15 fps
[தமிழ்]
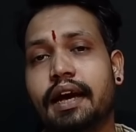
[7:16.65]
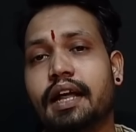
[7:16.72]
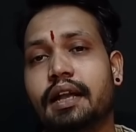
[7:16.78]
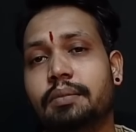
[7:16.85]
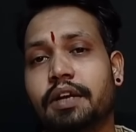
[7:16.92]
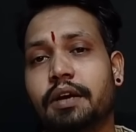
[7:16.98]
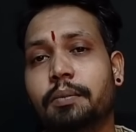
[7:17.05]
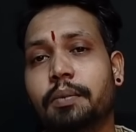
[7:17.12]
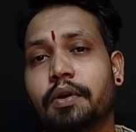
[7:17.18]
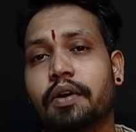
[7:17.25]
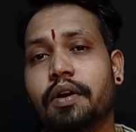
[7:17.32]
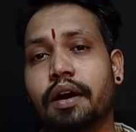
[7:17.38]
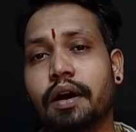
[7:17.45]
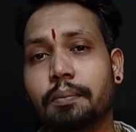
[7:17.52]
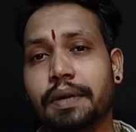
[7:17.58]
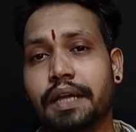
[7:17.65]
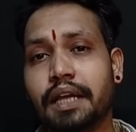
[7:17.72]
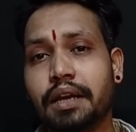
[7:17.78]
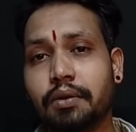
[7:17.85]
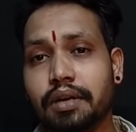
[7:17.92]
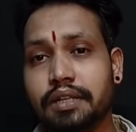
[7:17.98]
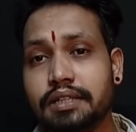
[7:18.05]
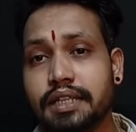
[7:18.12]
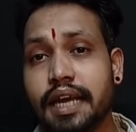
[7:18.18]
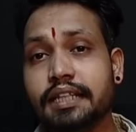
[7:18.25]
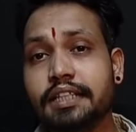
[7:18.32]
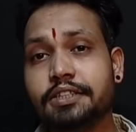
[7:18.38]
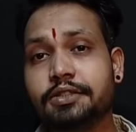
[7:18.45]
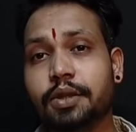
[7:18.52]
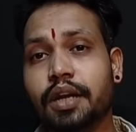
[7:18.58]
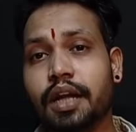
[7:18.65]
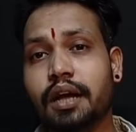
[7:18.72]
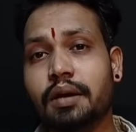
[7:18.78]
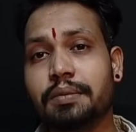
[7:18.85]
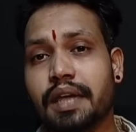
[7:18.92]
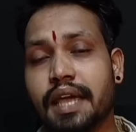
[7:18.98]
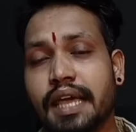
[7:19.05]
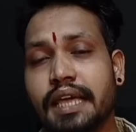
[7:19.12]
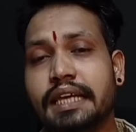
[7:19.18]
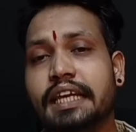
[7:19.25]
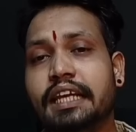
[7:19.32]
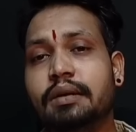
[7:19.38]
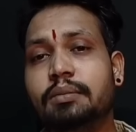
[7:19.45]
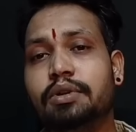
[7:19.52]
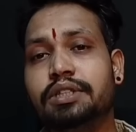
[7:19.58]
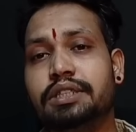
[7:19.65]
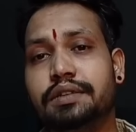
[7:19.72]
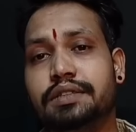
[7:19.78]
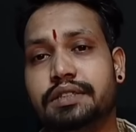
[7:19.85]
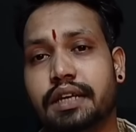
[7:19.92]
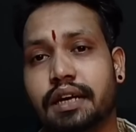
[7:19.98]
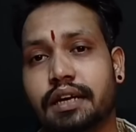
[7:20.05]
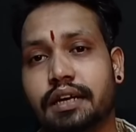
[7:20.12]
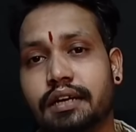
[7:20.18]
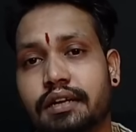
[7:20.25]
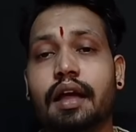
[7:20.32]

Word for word: ஆரம்பிக்க போறோம் அப்படிங்கிற ஒரு தேதி சொல்லாமையே இன்னைக்கு முடிச்சு வச்சிட்டாங்க